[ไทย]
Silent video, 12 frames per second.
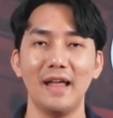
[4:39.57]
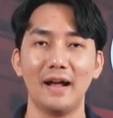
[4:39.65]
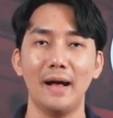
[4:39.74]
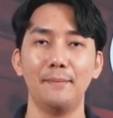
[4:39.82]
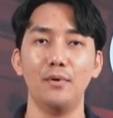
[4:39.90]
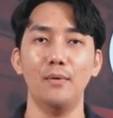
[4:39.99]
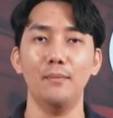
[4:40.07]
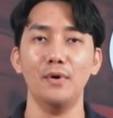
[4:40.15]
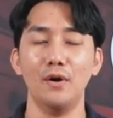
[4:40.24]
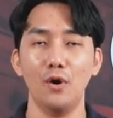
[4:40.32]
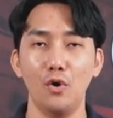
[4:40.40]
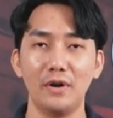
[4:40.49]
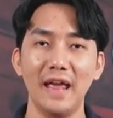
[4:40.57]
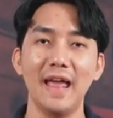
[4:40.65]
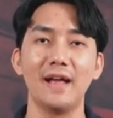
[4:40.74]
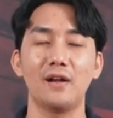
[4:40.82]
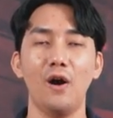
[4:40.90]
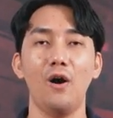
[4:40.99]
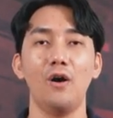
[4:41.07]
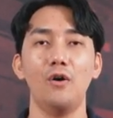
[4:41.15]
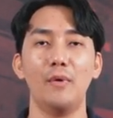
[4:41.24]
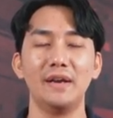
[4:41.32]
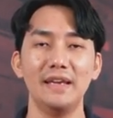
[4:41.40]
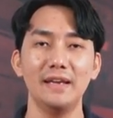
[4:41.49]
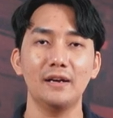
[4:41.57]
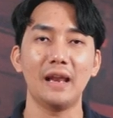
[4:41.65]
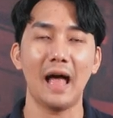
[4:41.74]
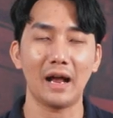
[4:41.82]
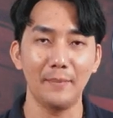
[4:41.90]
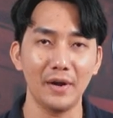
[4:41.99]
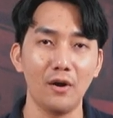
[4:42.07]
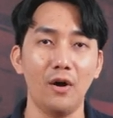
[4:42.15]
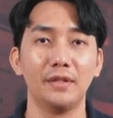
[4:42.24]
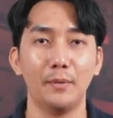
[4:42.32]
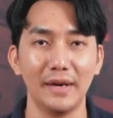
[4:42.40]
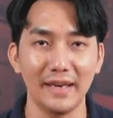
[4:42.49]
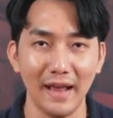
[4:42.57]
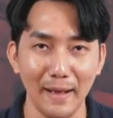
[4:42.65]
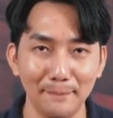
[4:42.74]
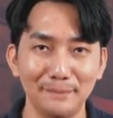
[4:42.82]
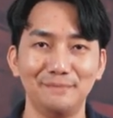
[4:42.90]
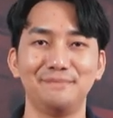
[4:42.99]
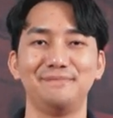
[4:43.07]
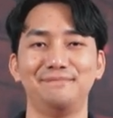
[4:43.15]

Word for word: นะครับผมโอเค ก็วันนี้ลากันไปก่อนสวัสดีครับ